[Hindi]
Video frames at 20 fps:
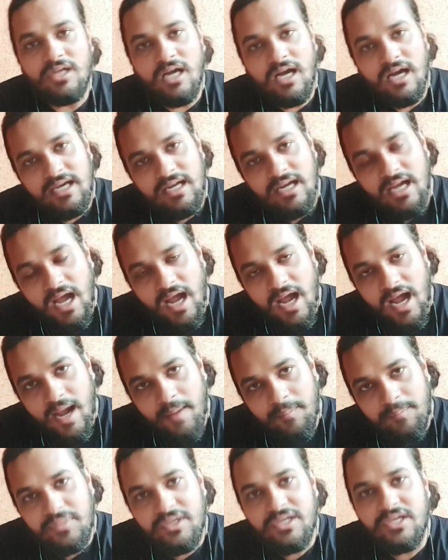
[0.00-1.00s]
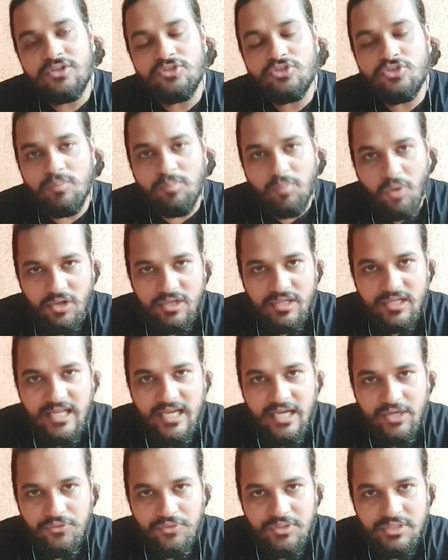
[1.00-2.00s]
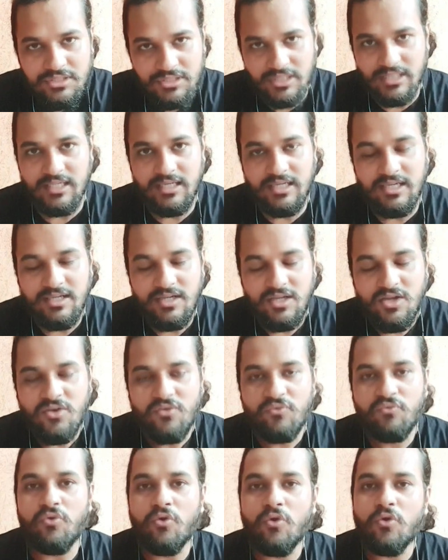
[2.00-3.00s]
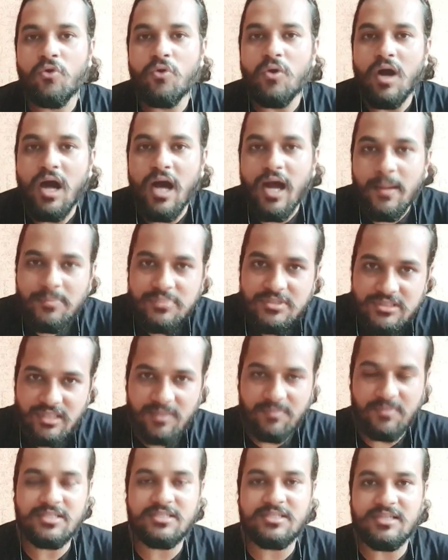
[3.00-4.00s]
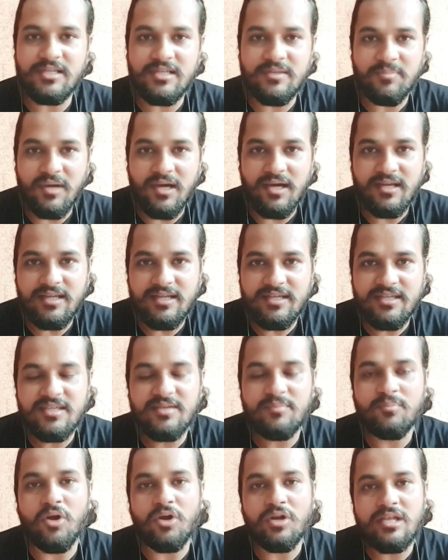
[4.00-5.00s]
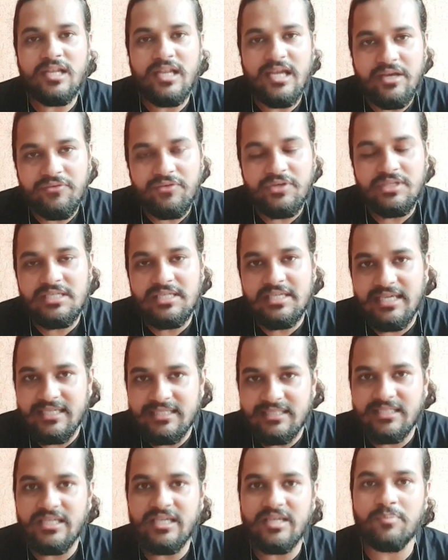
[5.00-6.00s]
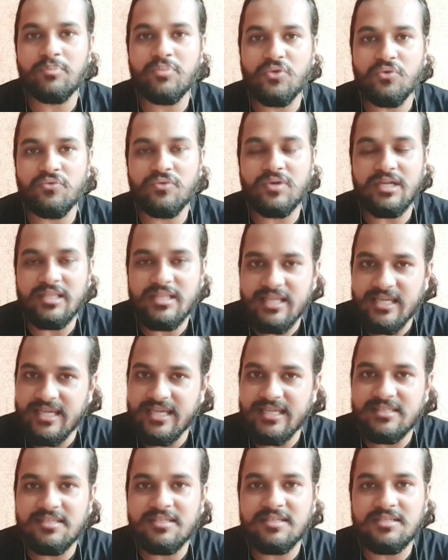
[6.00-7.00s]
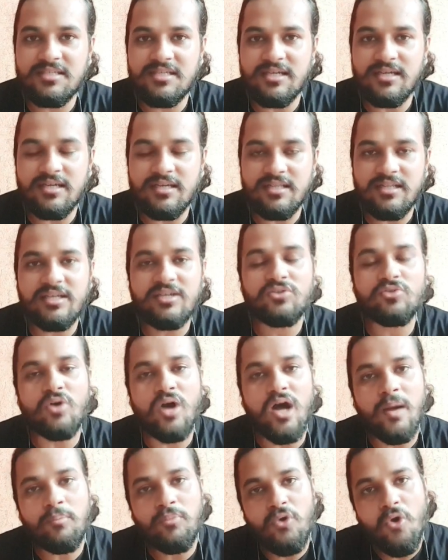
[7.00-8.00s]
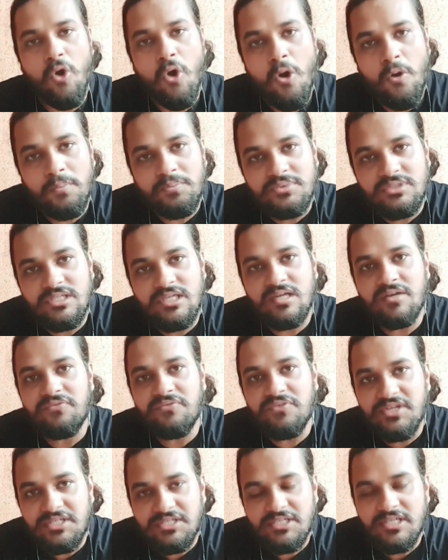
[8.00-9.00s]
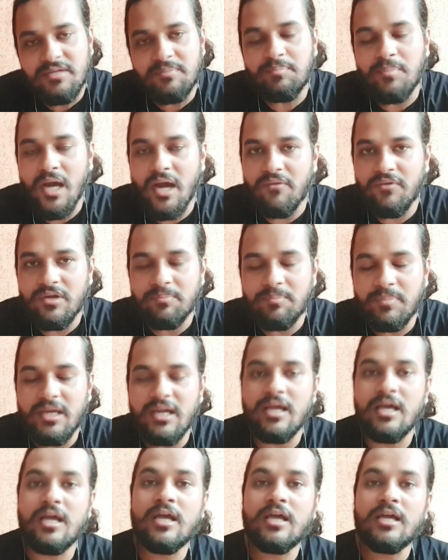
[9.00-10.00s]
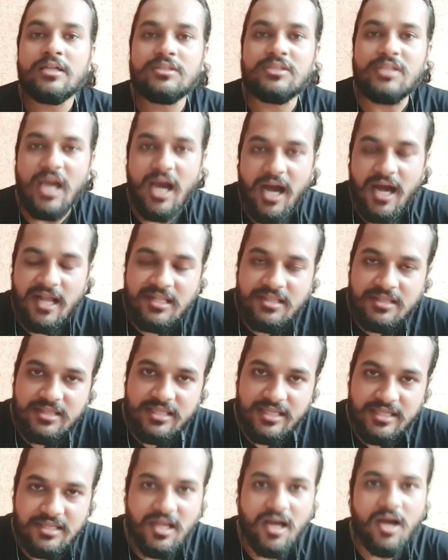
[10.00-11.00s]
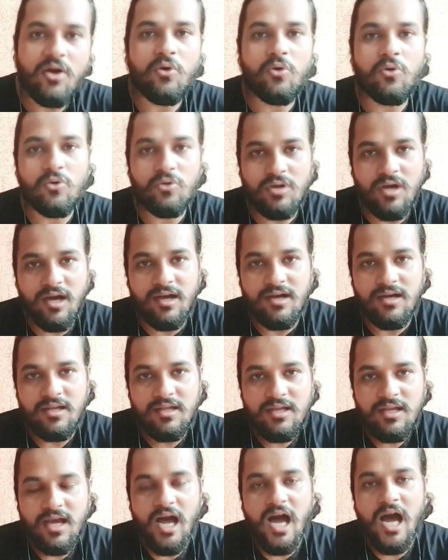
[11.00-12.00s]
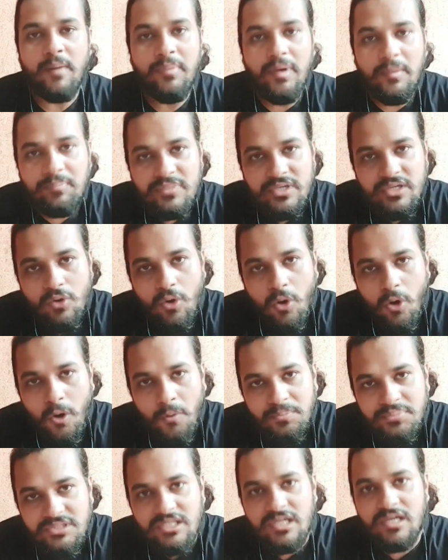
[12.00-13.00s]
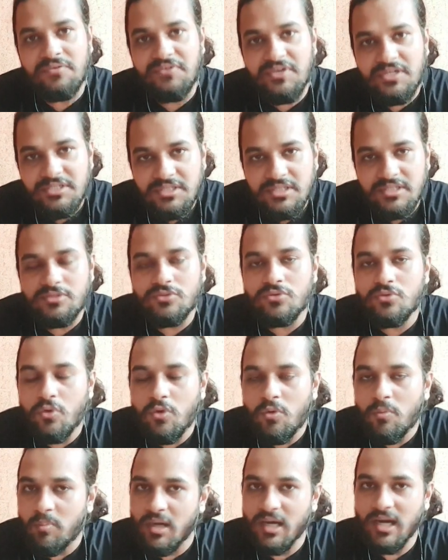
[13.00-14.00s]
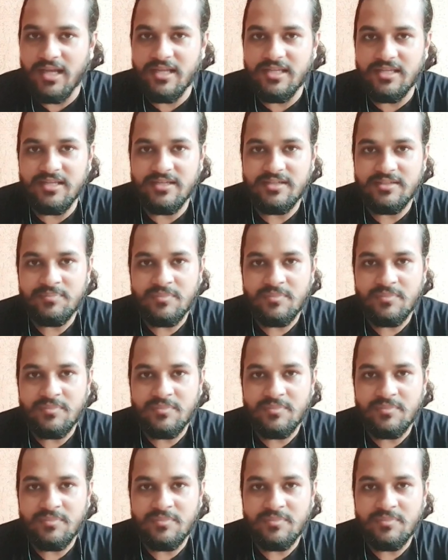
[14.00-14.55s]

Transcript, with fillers: अगर आपकी जो बॉडी लैंग्वेज है वो आप समझ नहीं पा रहे हैं कि बॉडी लैंग्वेज कैसे इम्प्रूव करनी है कैसे अच्छी करनी है तो आपको ऑब्जर्वेशन पावर पर ध्यान देना होगा आप अपने ऑब्जर्वेशंस को बढ़ाइए